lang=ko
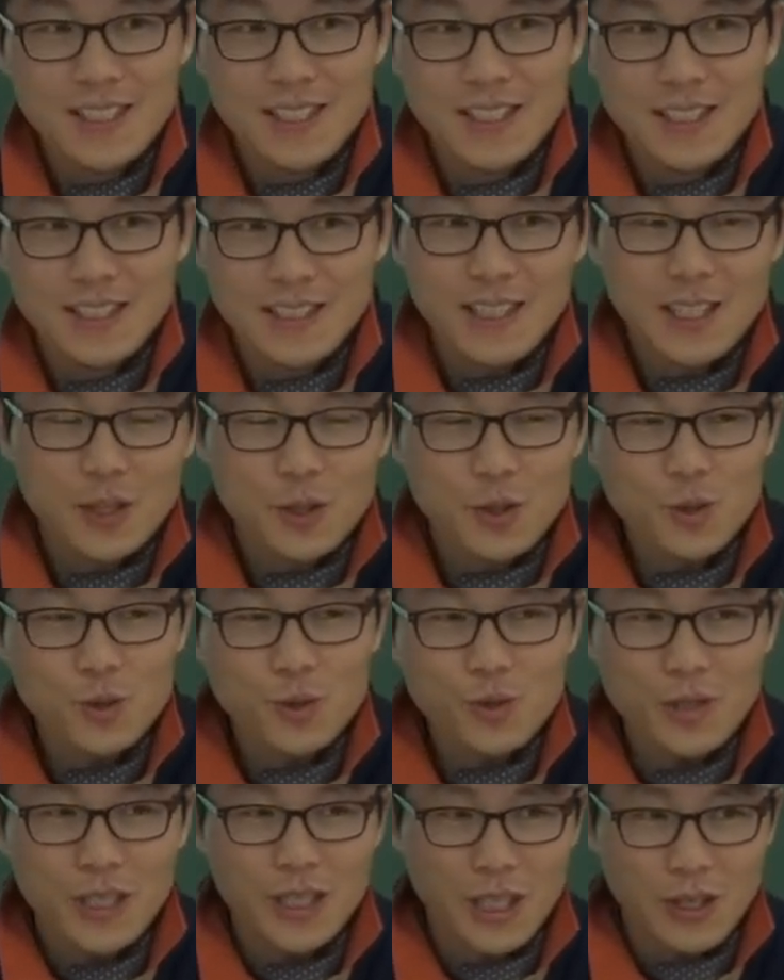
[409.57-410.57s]
아, 이따가
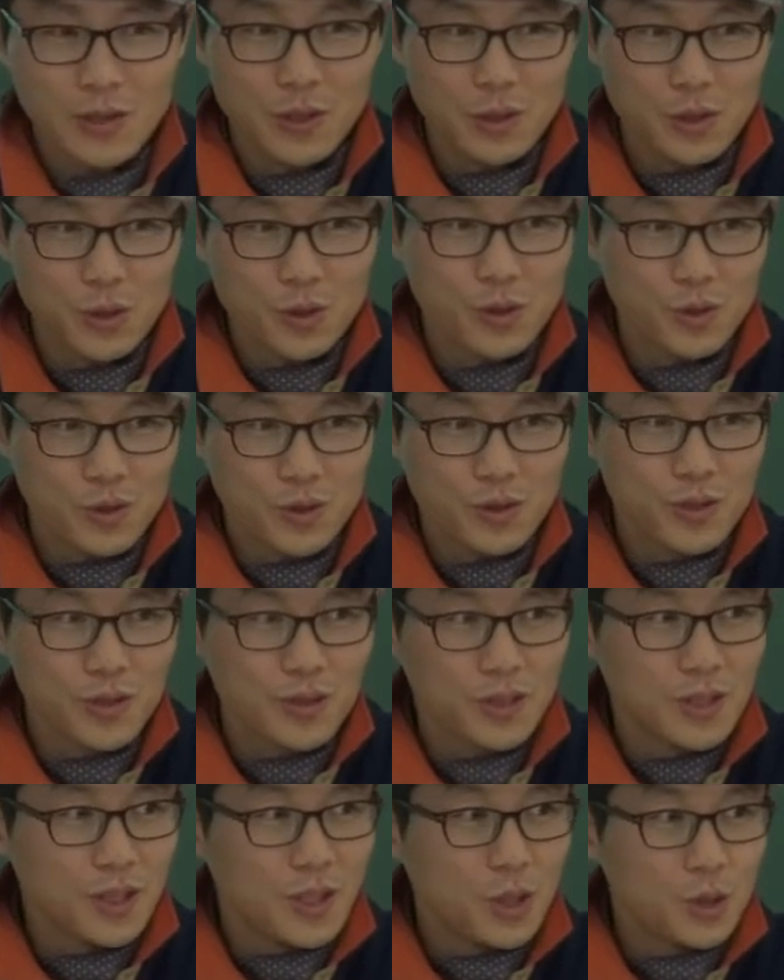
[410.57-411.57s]
슈드가 나와요, 슈드.
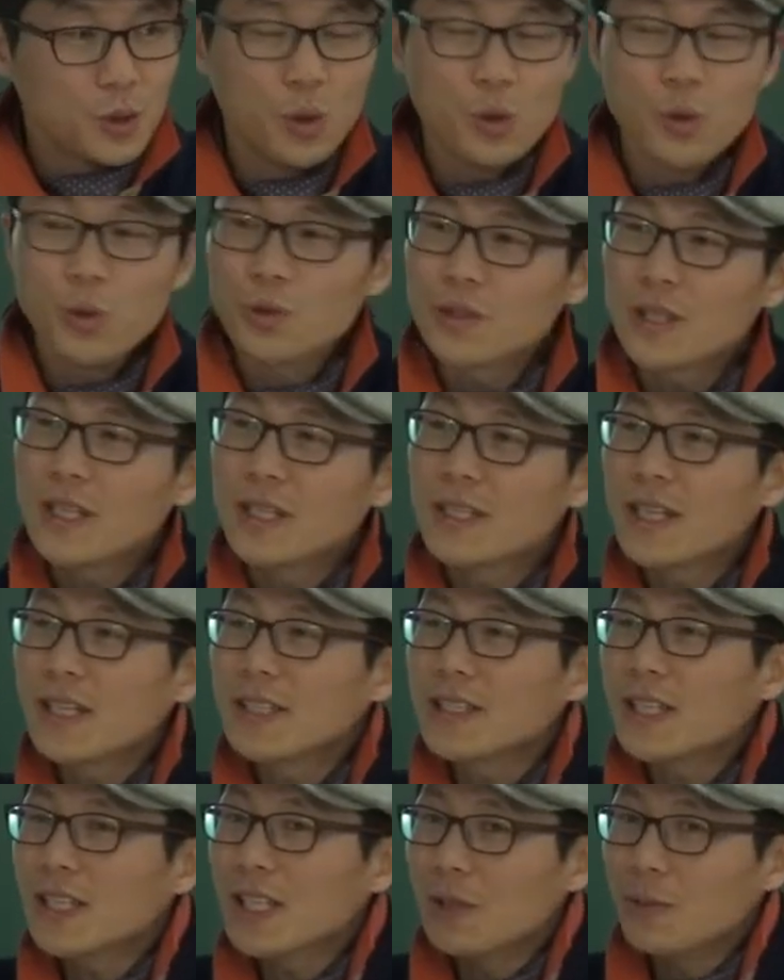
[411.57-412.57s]
조동사를
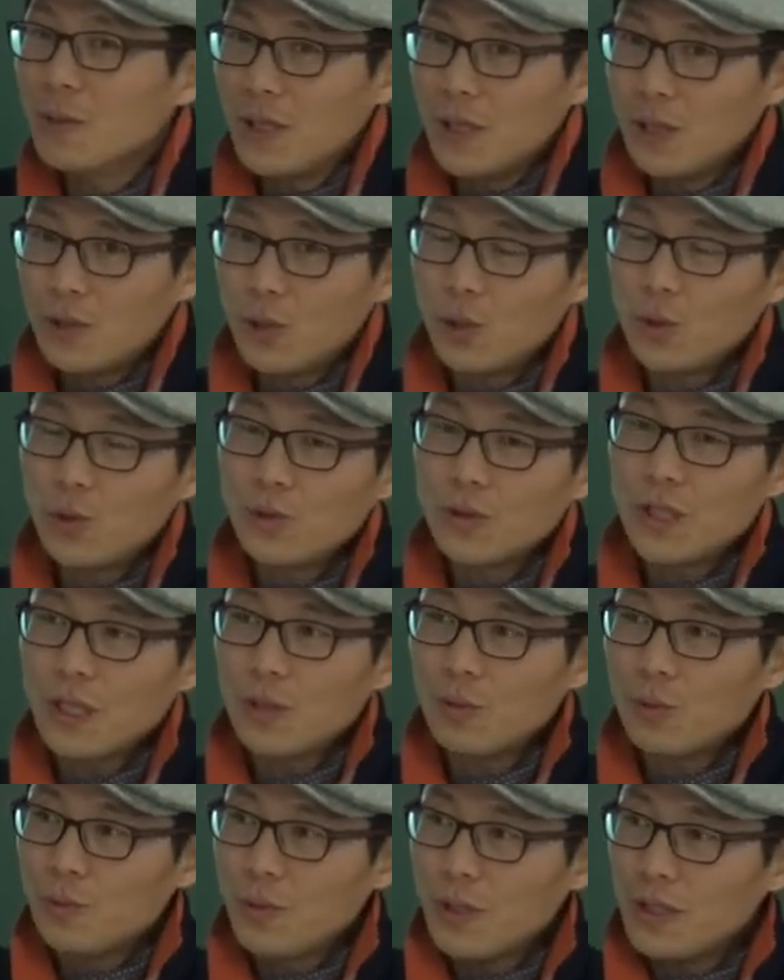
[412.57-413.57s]
생략해버려. 조동사가
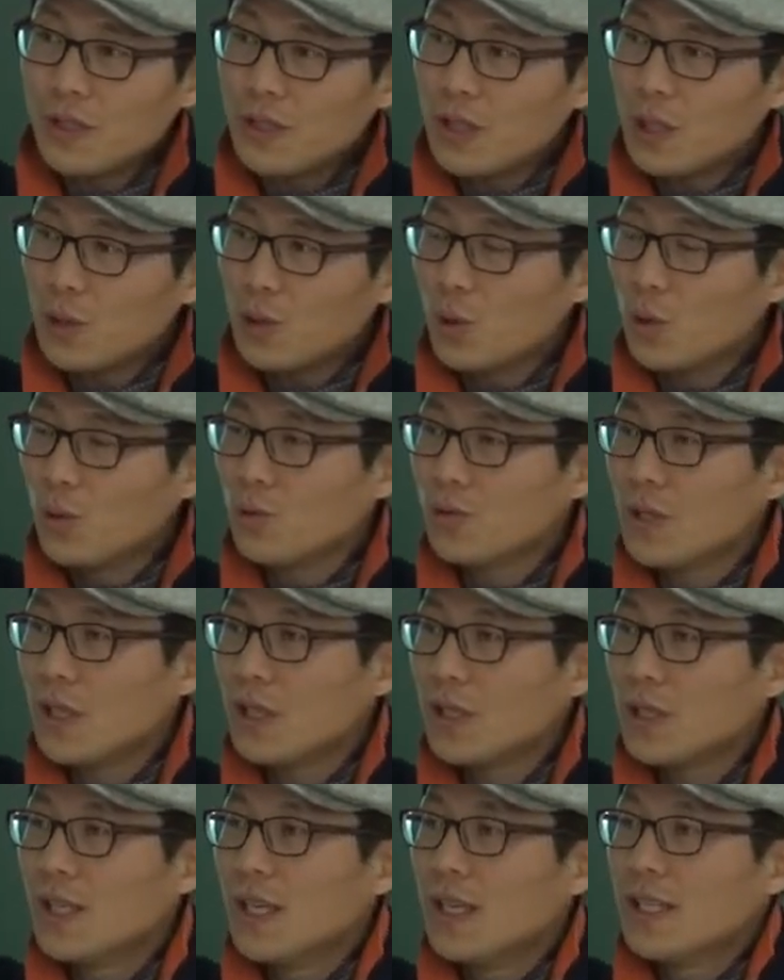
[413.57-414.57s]
분명히 있는데
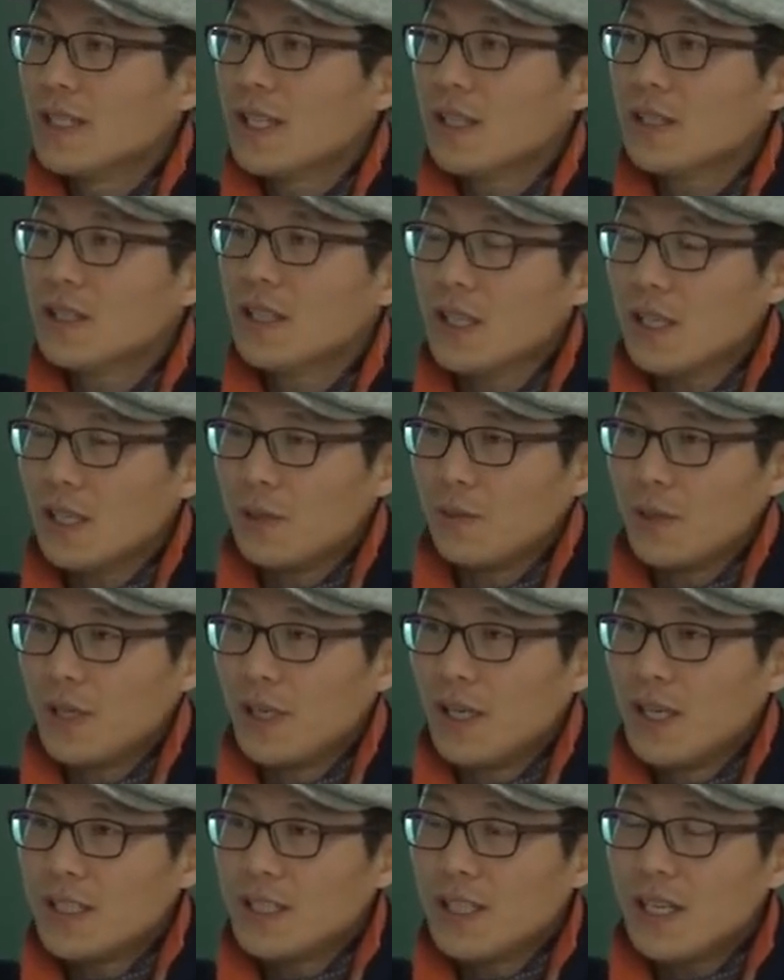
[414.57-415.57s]
조동사를 생략해놔버려.
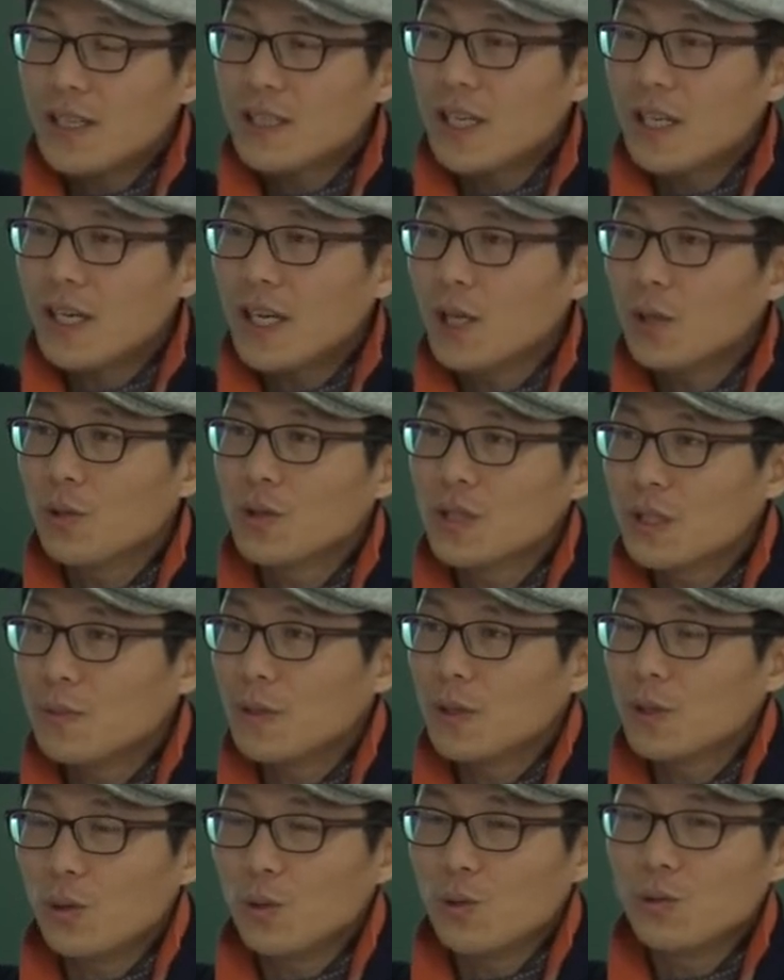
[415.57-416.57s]

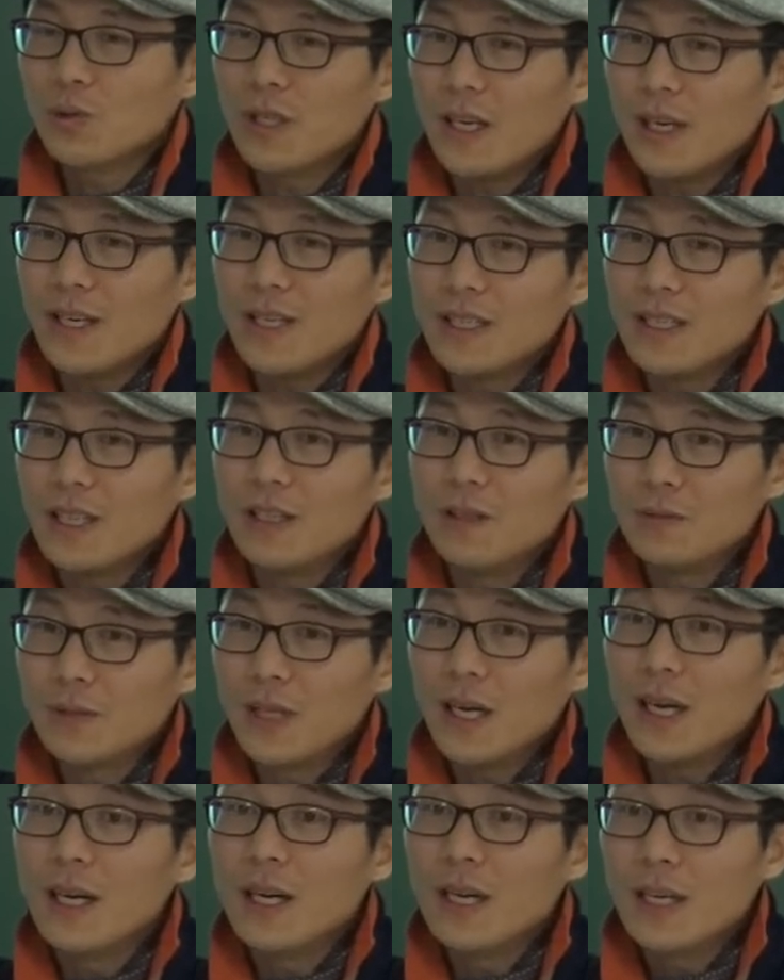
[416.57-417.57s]
생략해놓지만 조동사가 있다,
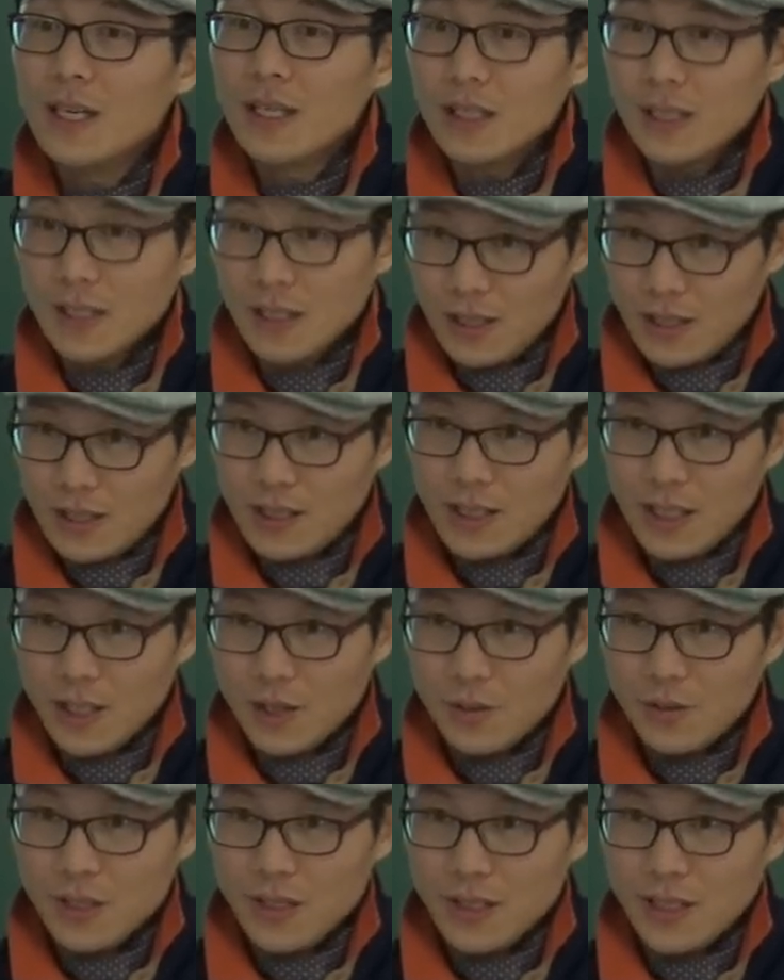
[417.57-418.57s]
없다?
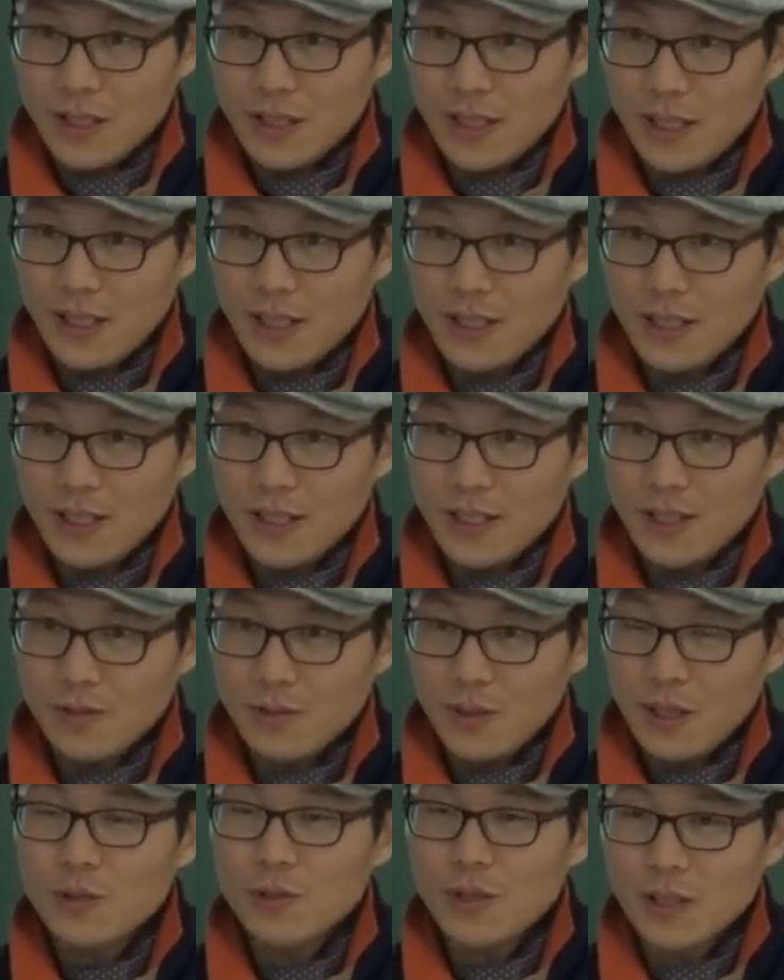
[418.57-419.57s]
있다라고 생각해야 돼.
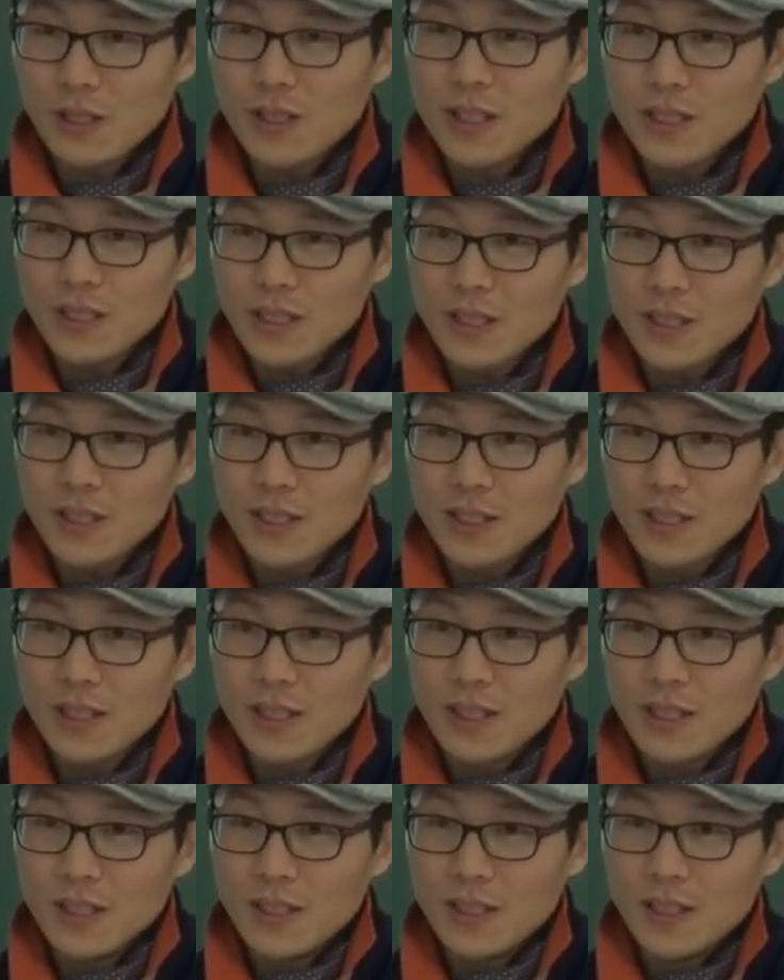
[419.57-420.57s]
한준아, 그겠지?
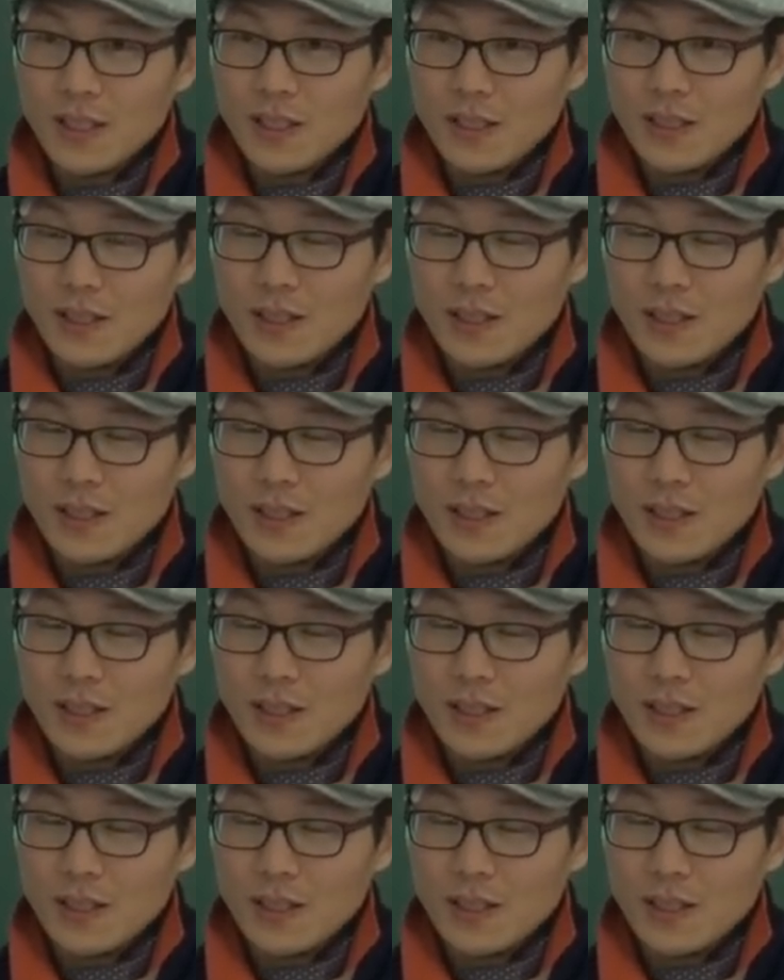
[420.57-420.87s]
어.